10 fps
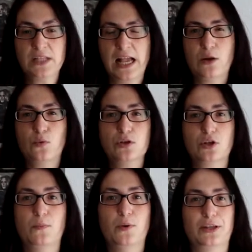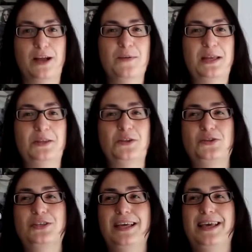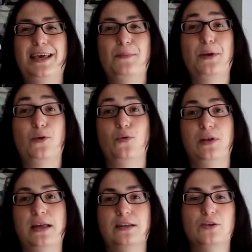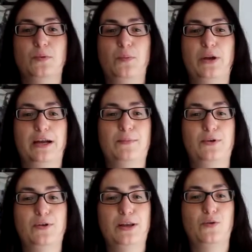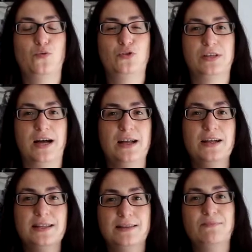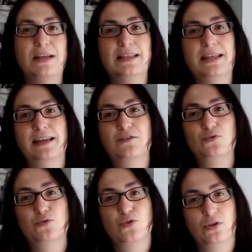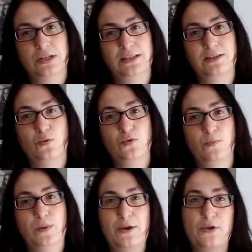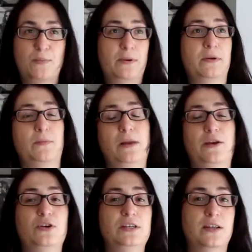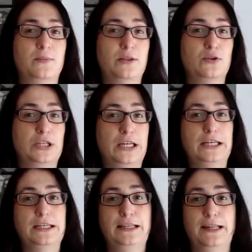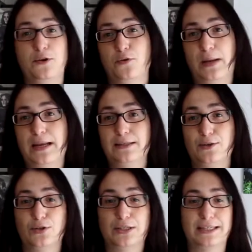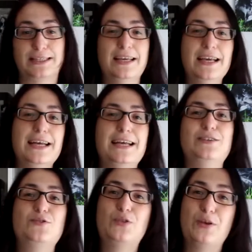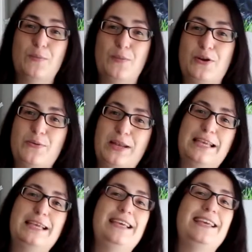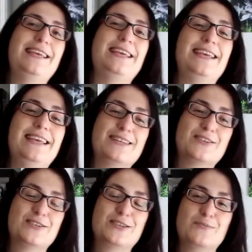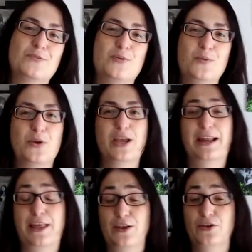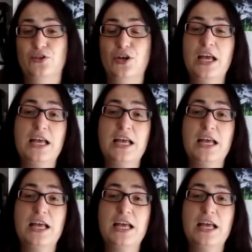algunos comportamientos eh, peculiares, como por ejemplo le gusta mantener sus cosas en segundo plano y en primer plano estar viendo series y telenovelas y cosas así en su tiempo libre y, eso es como muy gracioso.